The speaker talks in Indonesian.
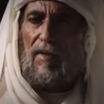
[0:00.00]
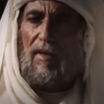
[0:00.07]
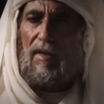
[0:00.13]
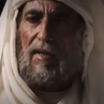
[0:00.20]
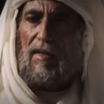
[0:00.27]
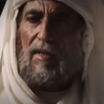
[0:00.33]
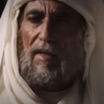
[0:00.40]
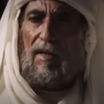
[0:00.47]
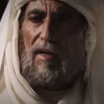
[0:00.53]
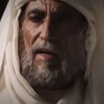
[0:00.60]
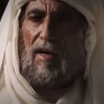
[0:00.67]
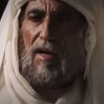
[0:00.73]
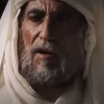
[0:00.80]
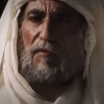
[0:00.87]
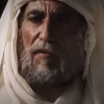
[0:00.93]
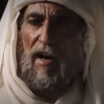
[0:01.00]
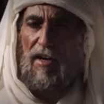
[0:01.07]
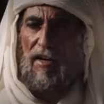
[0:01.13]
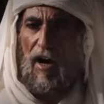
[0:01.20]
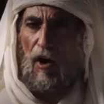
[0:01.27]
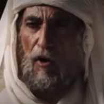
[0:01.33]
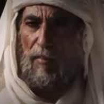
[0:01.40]
dan akidah yang
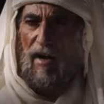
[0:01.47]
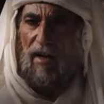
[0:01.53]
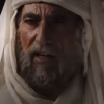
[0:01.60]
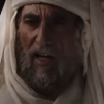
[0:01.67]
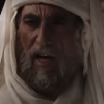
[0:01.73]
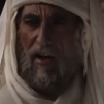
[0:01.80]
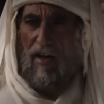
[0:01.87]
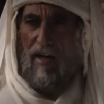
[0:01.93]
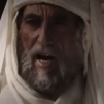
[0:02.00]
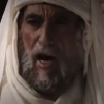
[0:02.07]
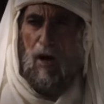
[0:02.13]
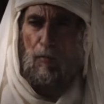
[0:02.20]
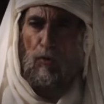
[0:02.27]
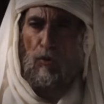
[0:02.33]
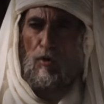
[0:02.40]
dibawa oleh seorang nabi